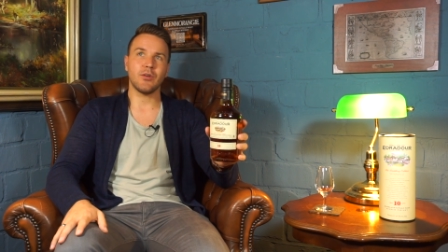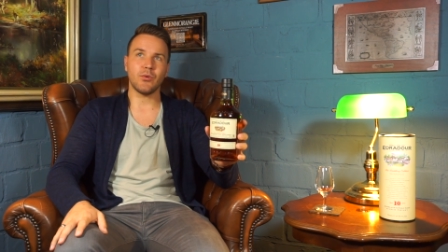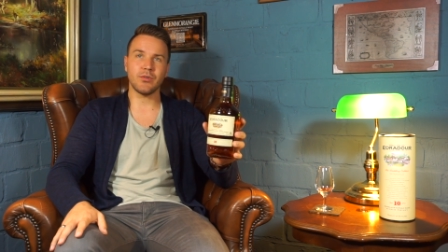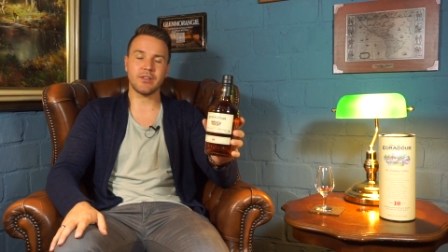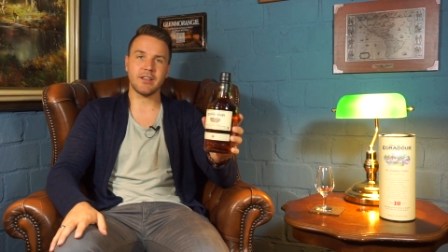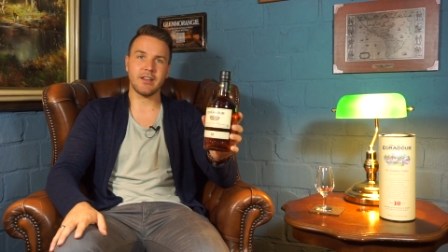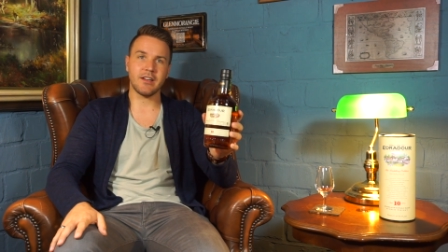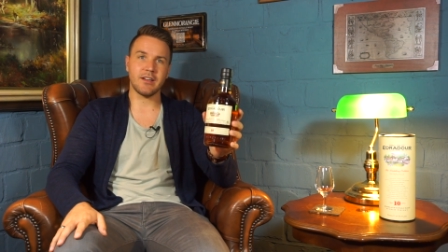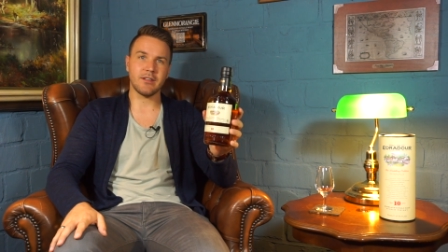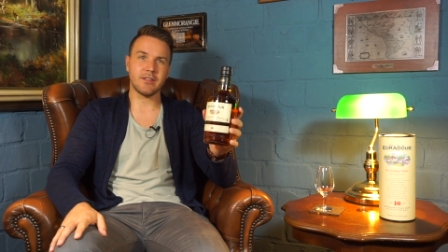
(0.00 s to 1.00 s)
Und
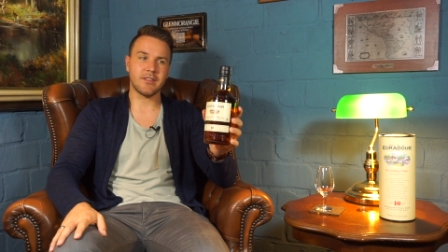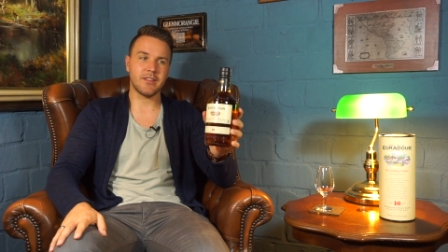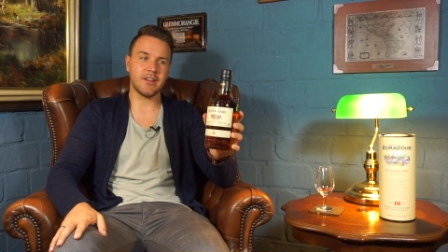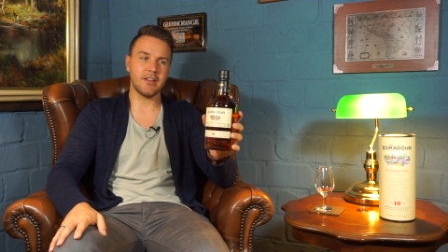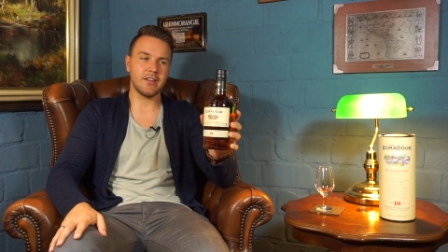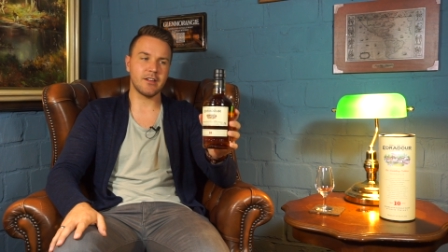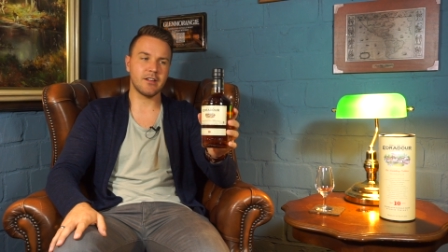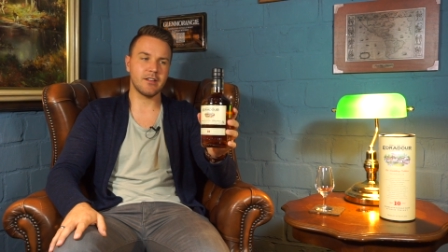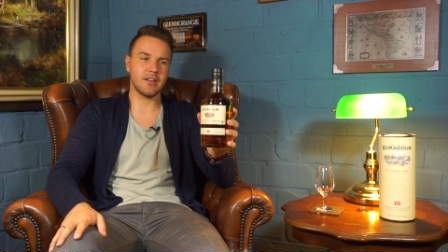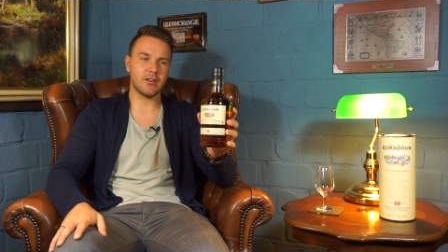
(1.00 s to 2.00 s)
der
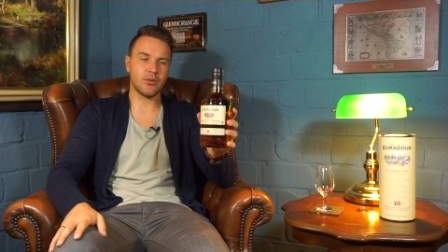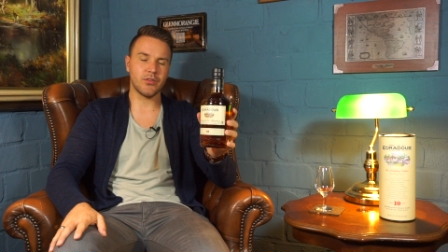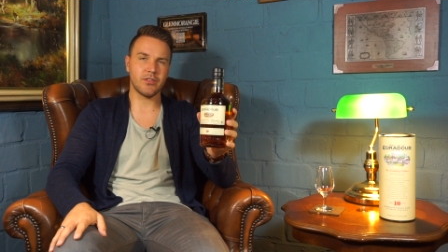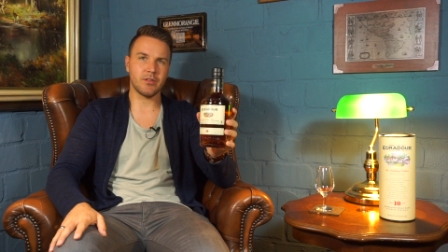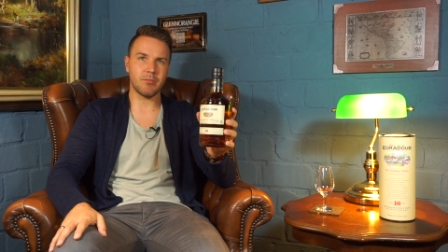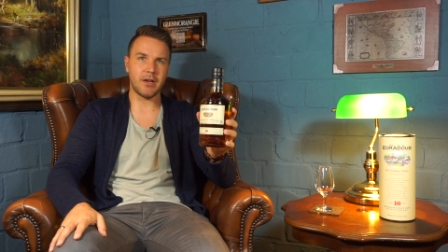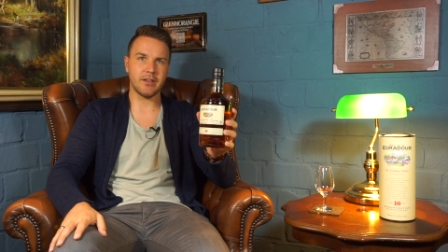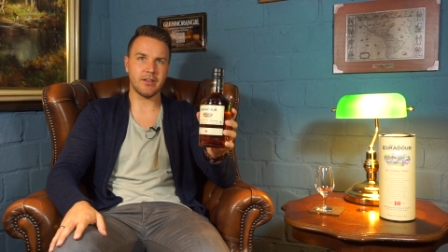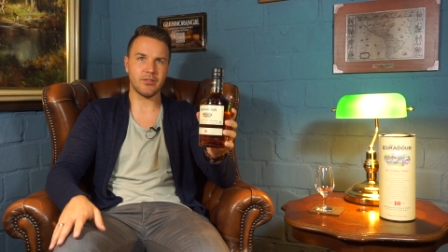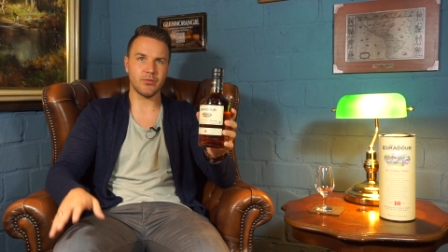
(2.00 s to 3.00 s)
10-Jährige, der kostet,
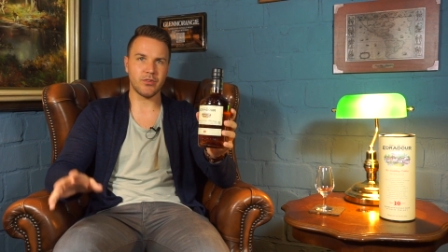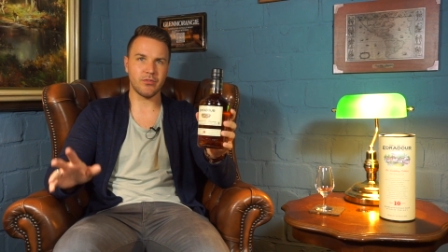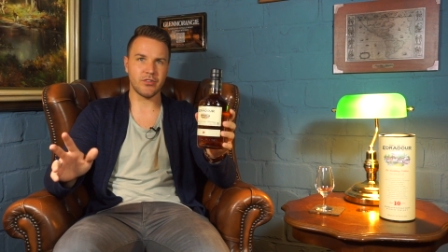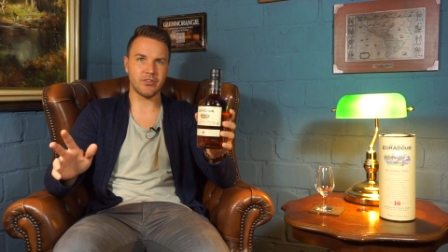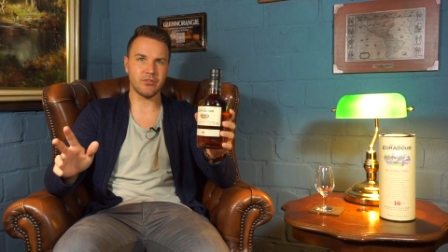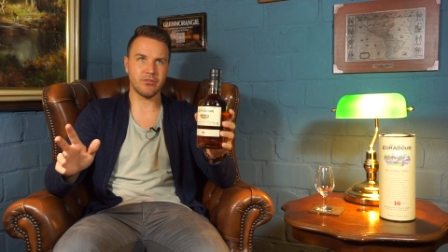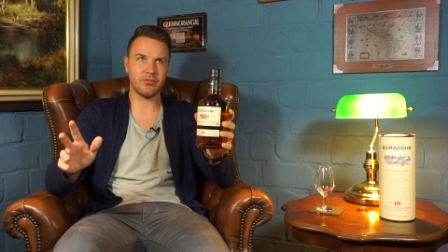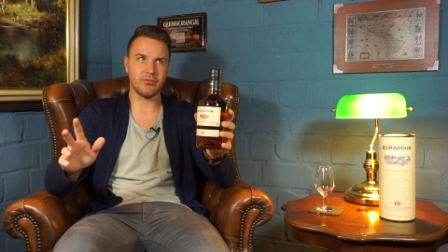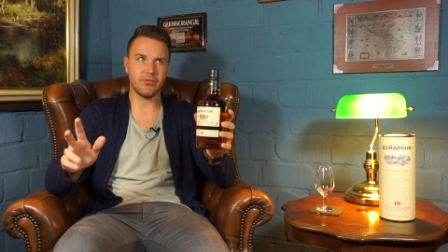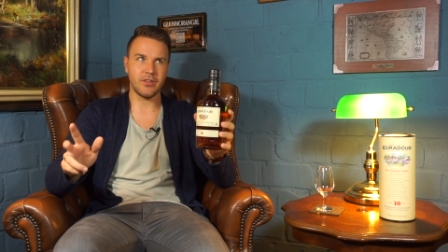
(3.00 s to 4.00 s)
meine ich, so zwischen
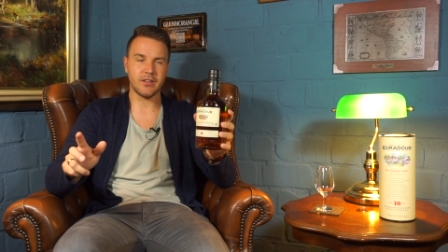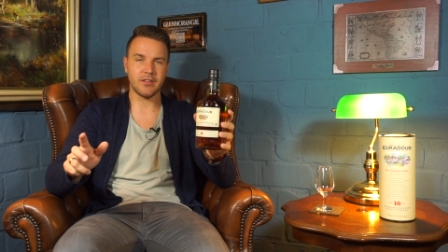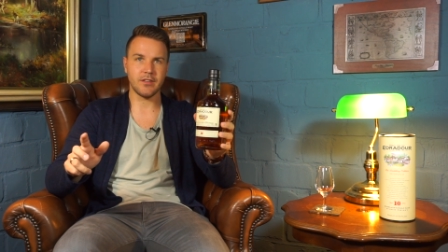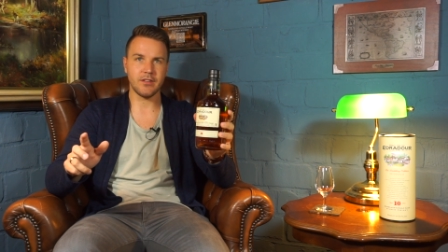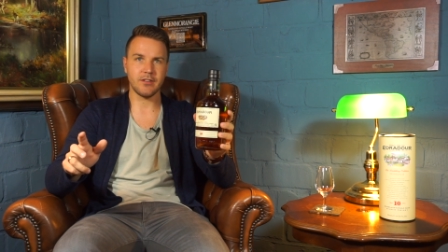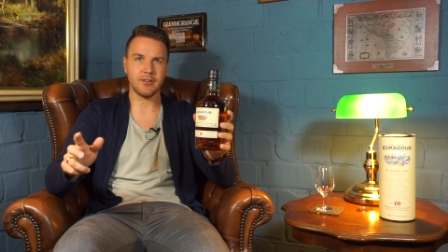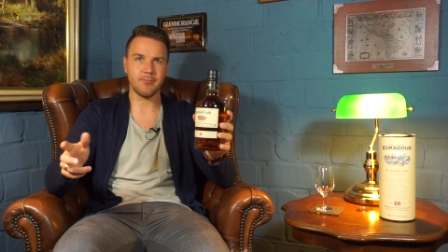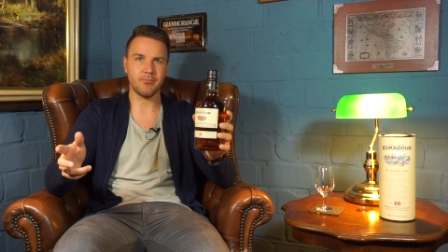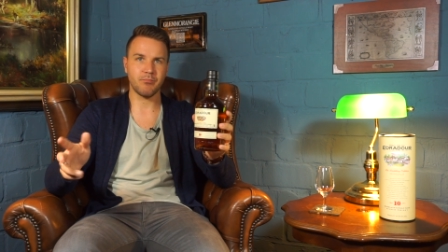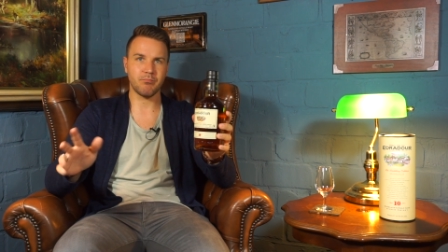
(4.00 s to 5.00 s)
40
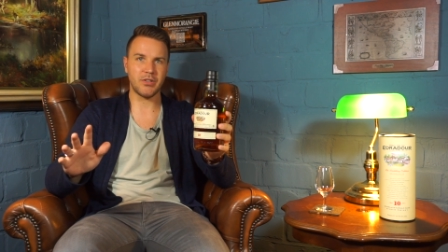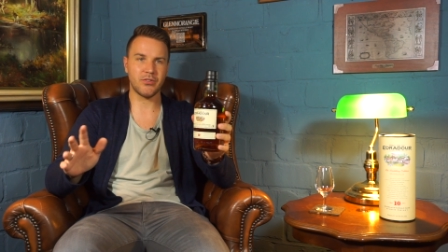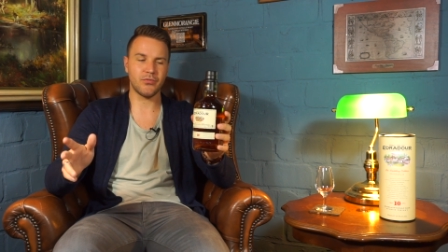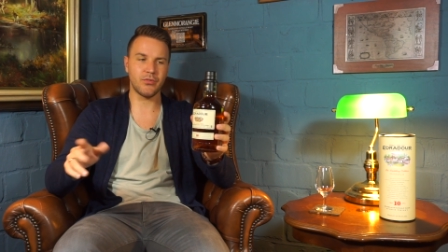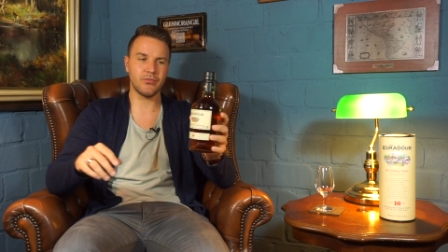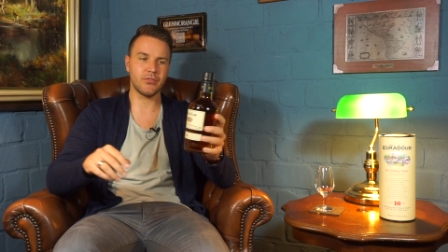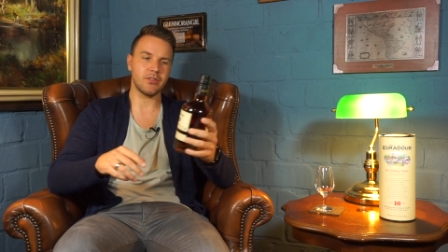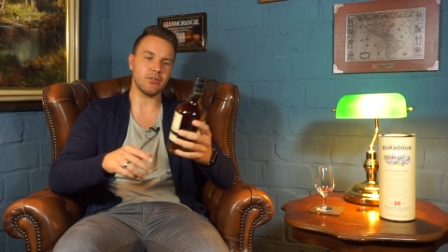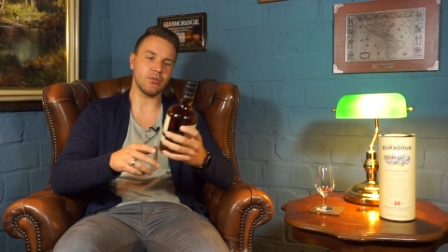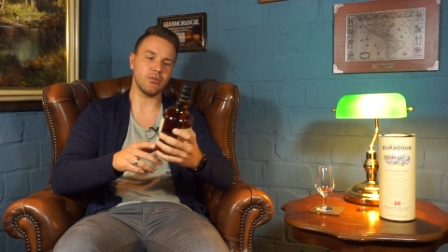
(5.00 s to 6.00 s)
bis
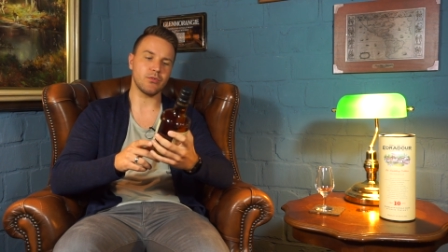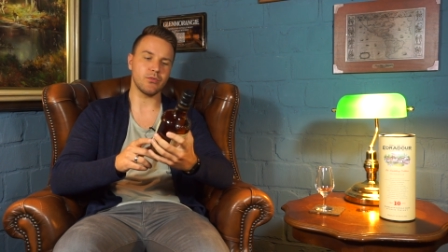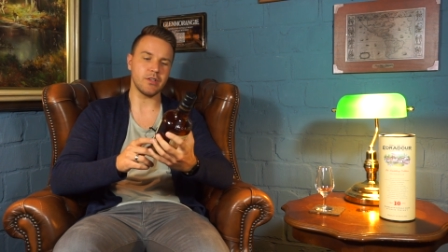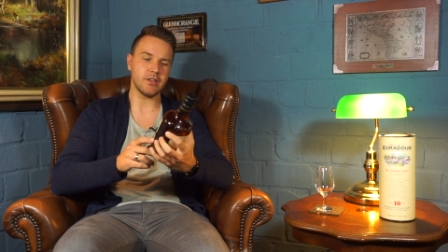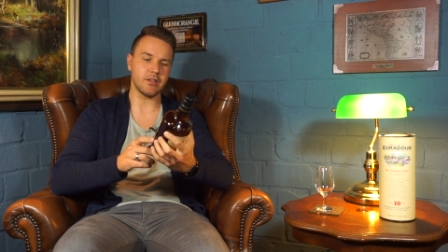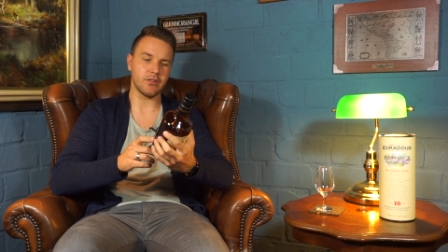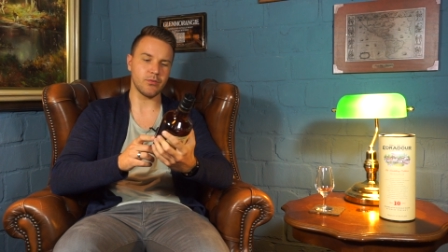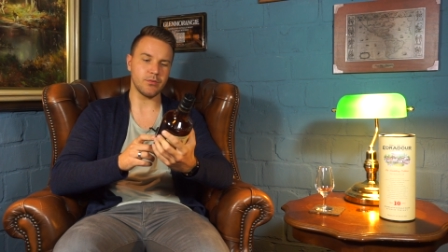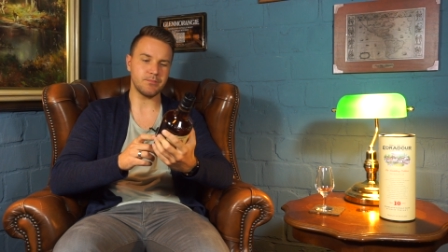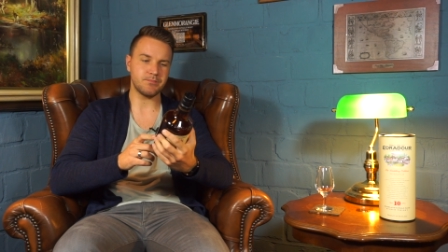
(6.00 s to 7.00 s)
50 Euro liegt der
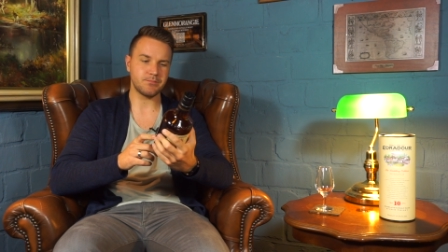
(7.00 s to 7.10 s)
so.